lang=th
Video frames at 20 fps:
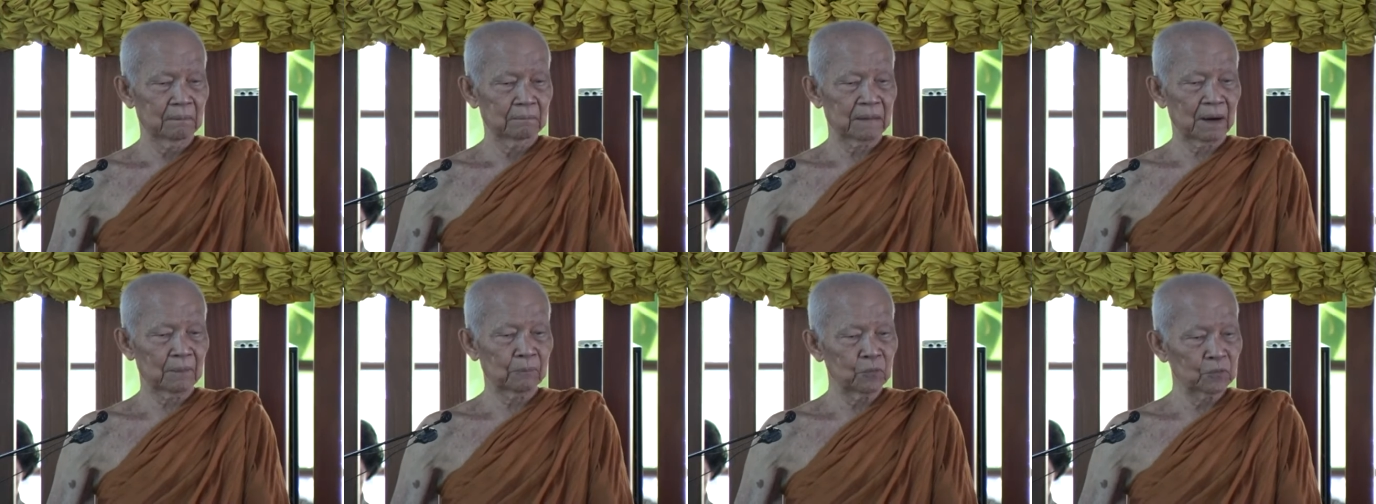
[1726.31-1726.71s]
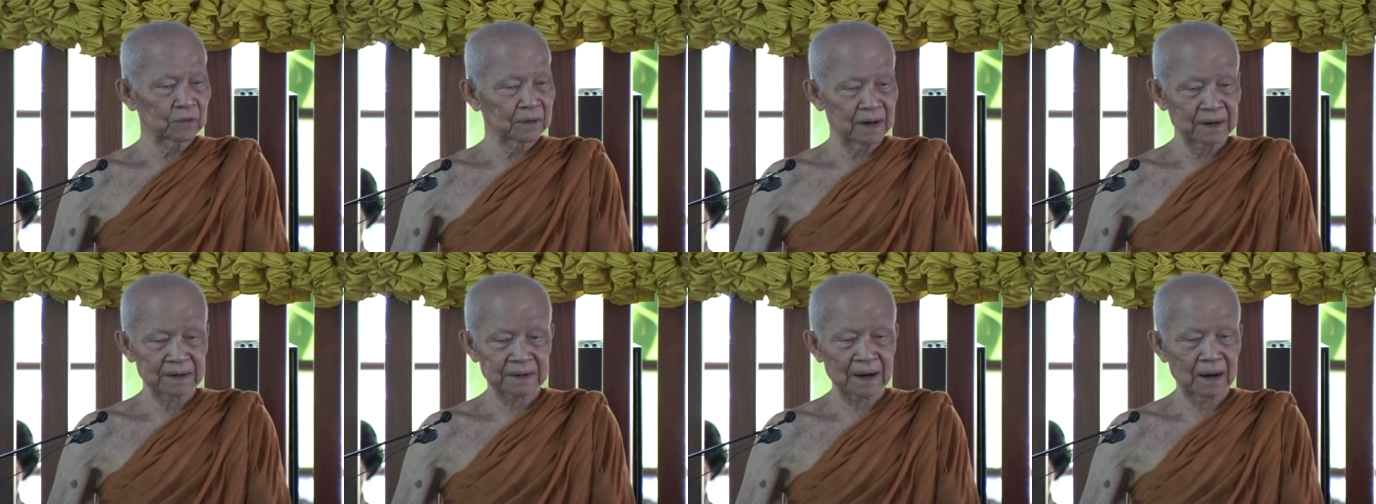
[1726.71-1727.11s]
พระพุท
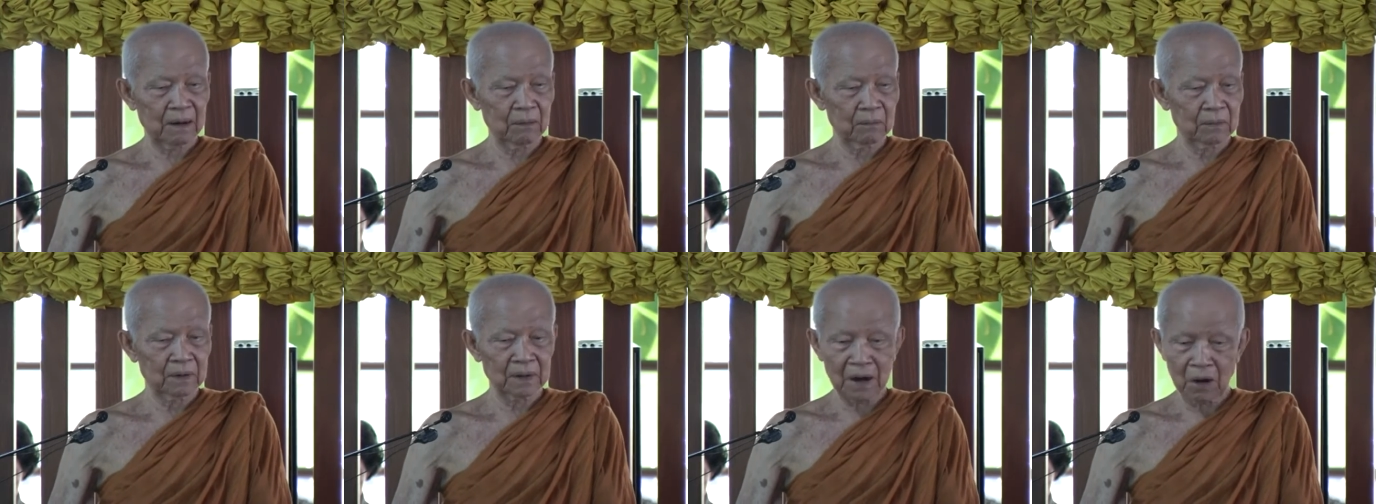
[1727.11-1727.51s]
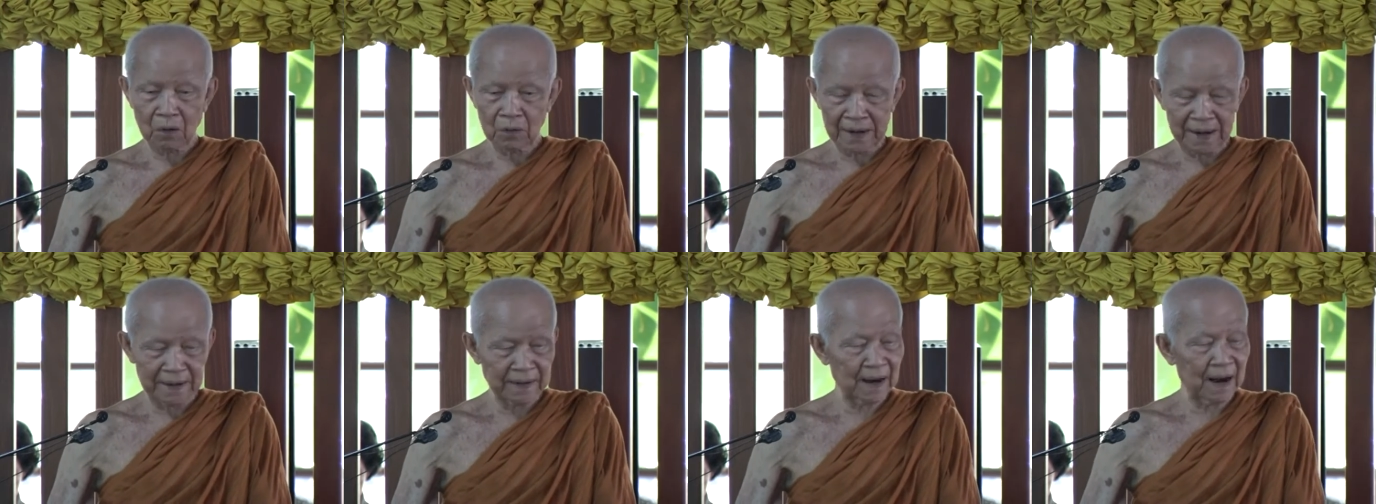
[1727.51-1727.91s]
ธเจ้าเรา
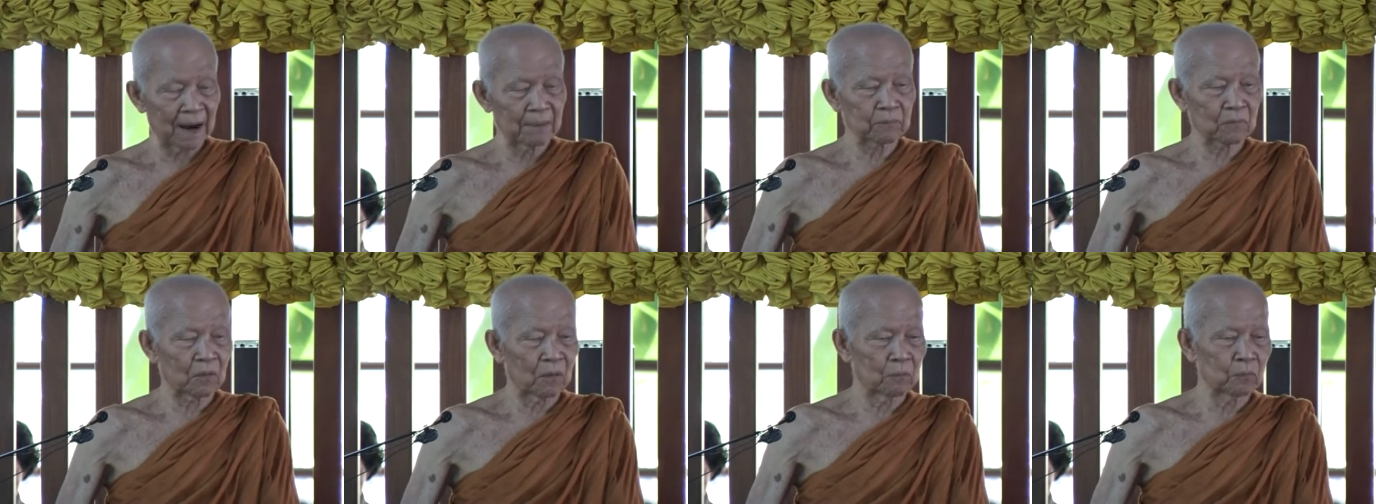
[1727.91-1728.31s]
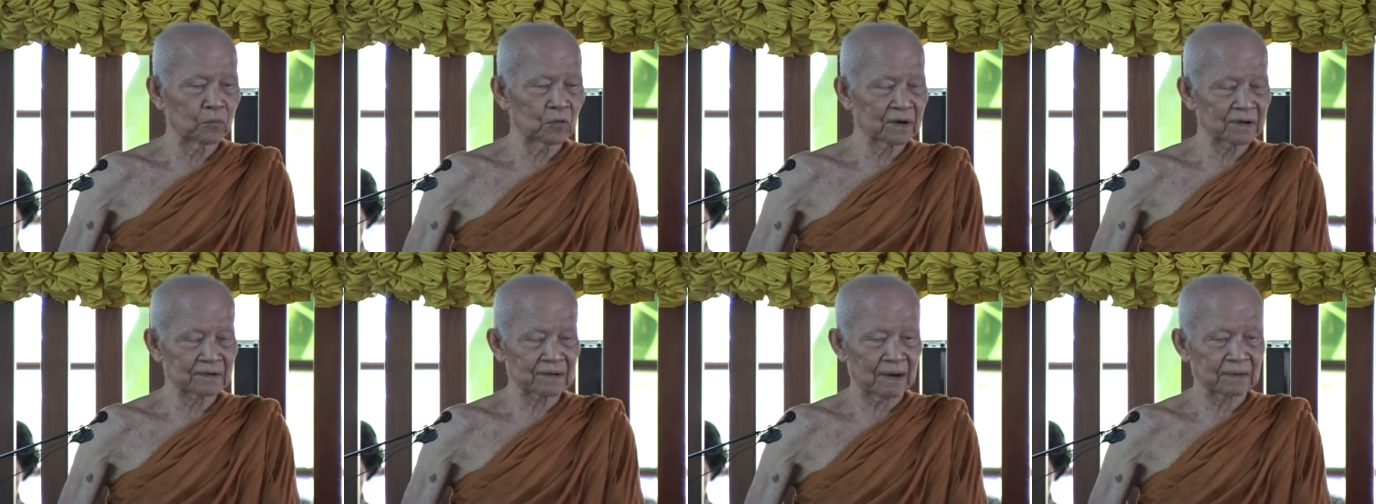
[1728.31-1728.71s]
ในนามของพุ
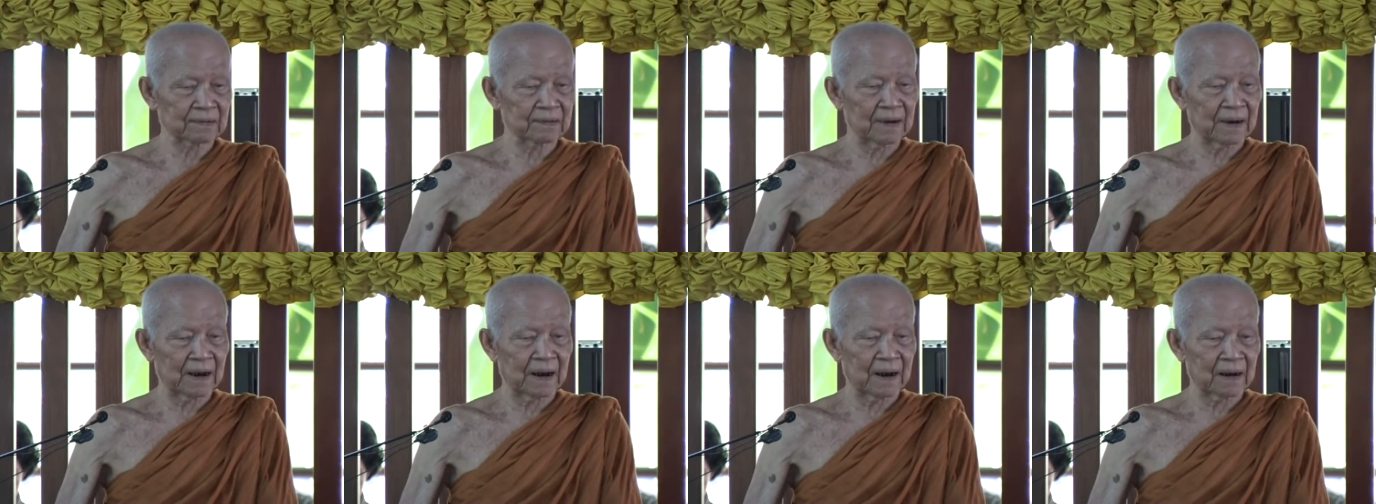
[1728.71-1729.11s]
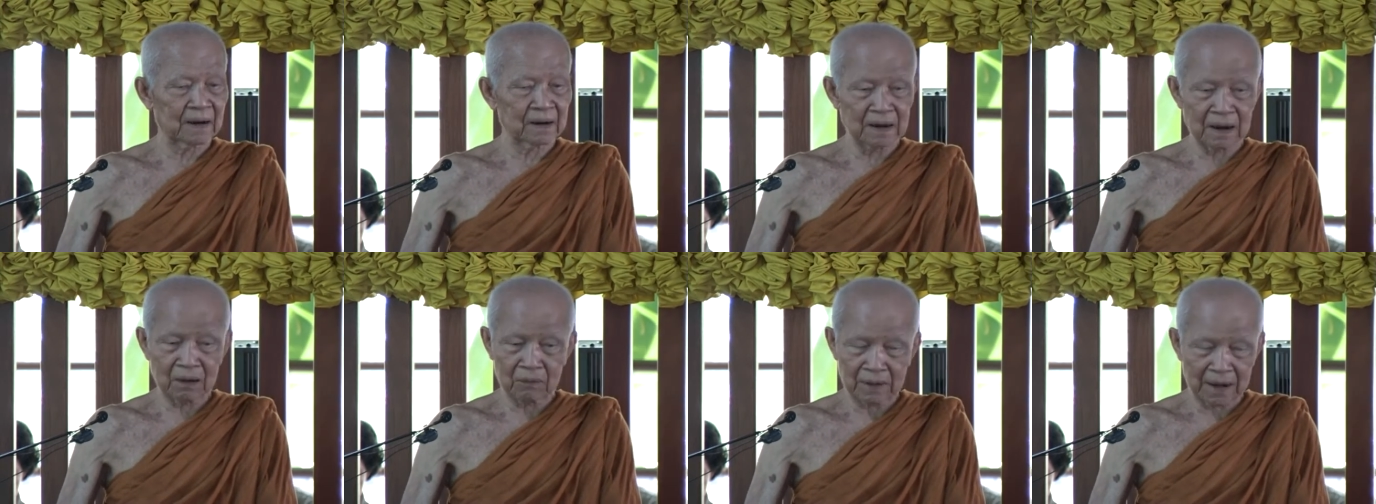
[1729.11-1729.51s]
ทธศาสนา
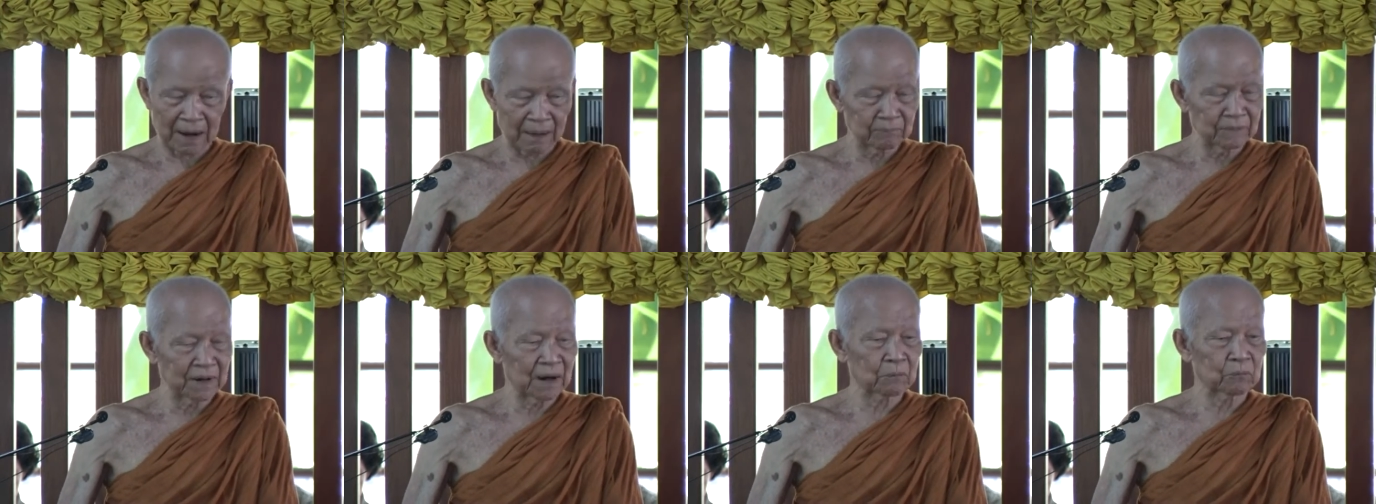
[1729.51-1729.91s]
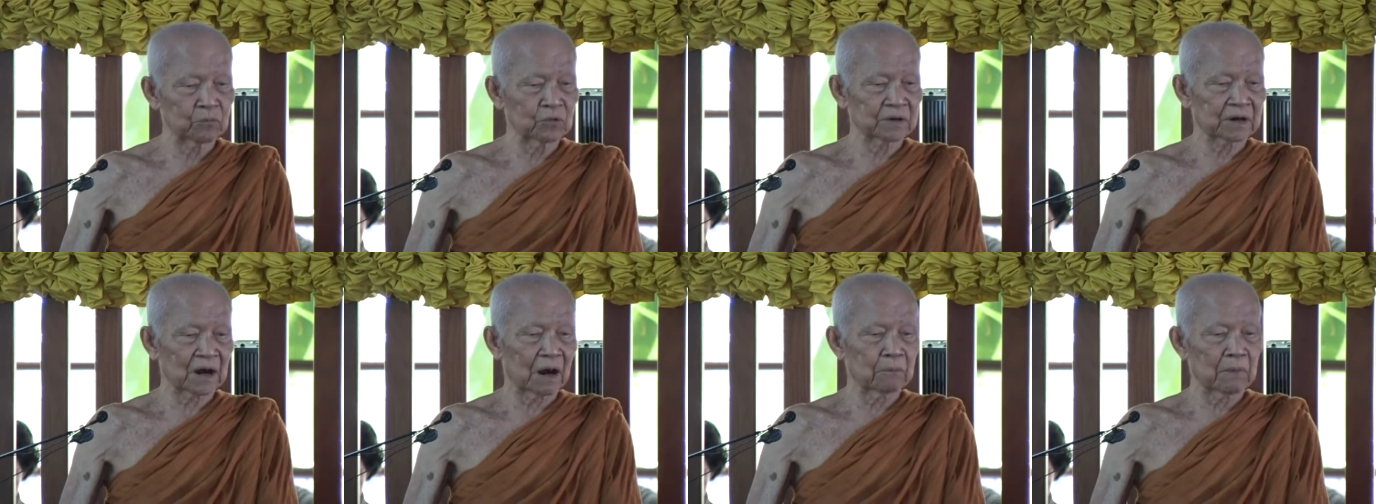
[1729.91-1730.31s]
เรานำเรื่องพุท
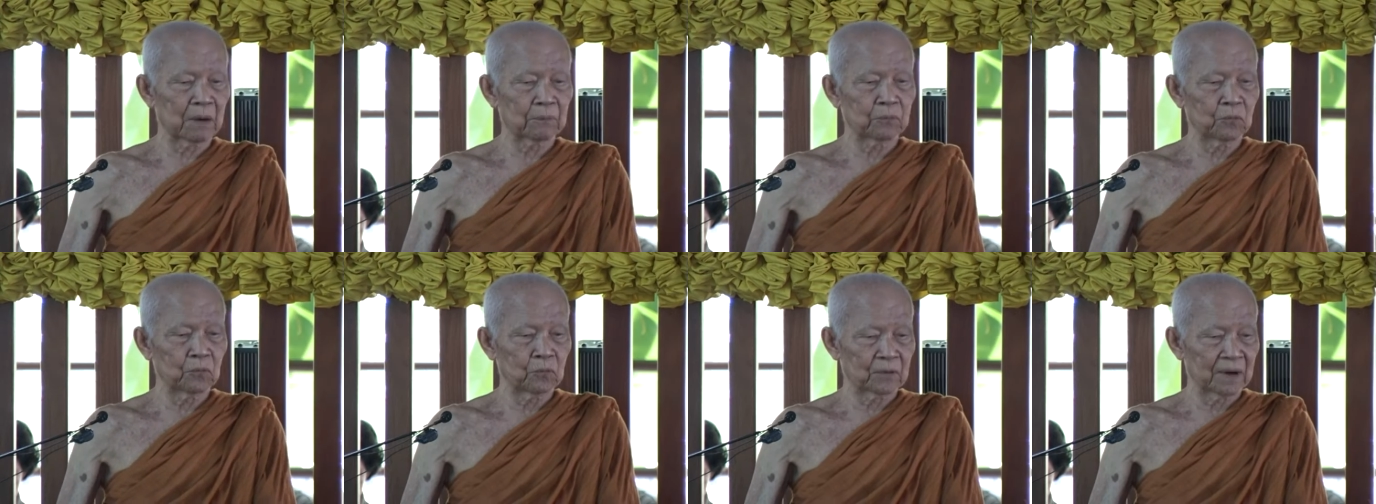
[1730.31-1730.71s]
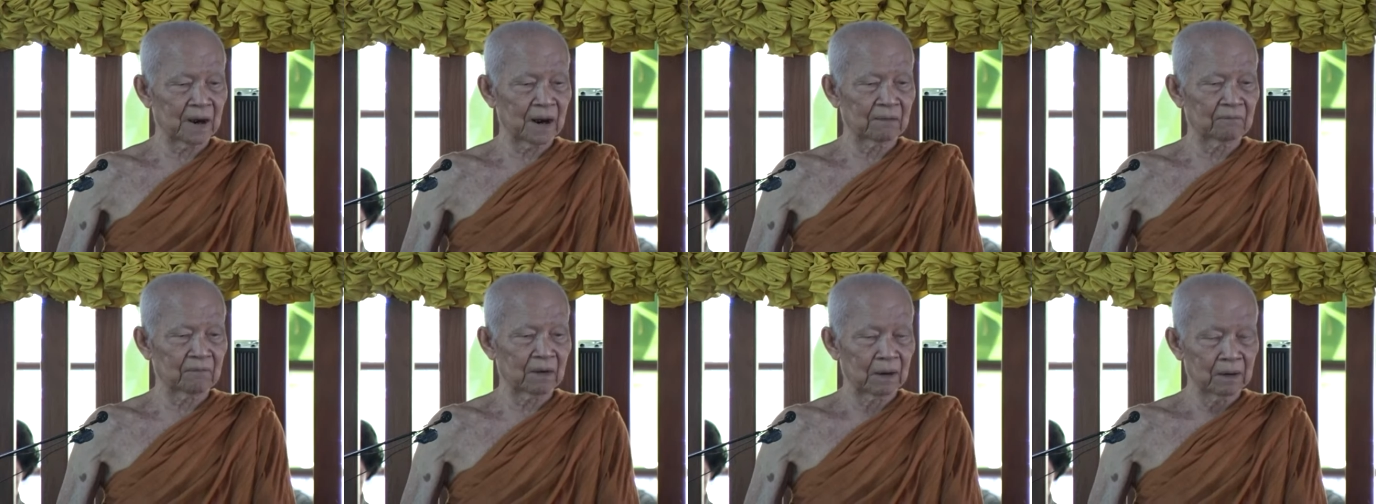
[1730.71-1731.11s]
ธเจ้ามาพูด
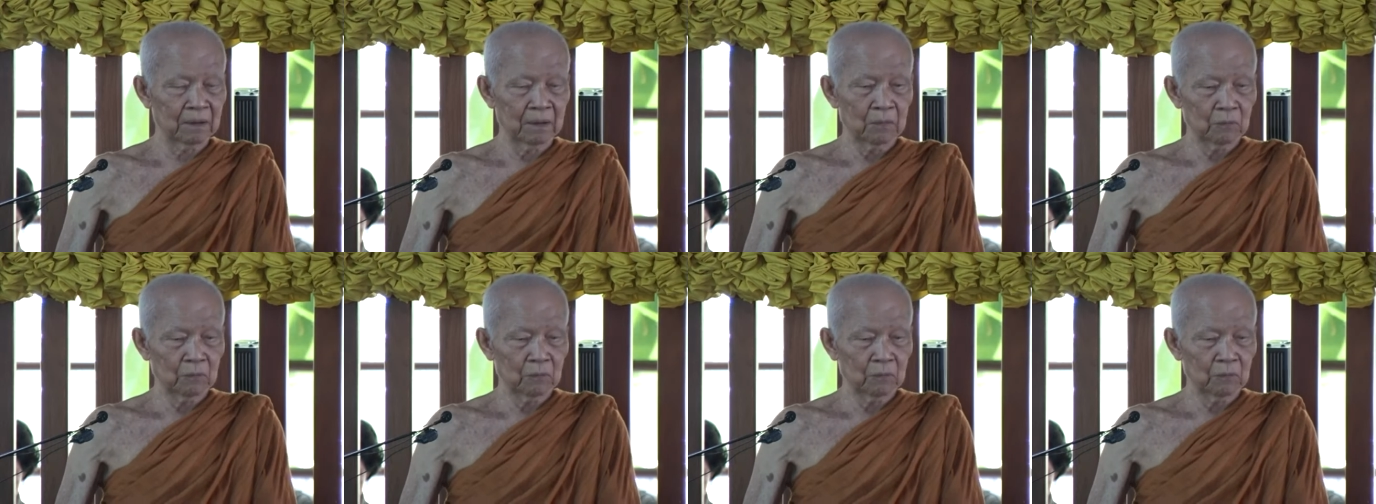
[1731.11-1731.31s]
ได้ว่า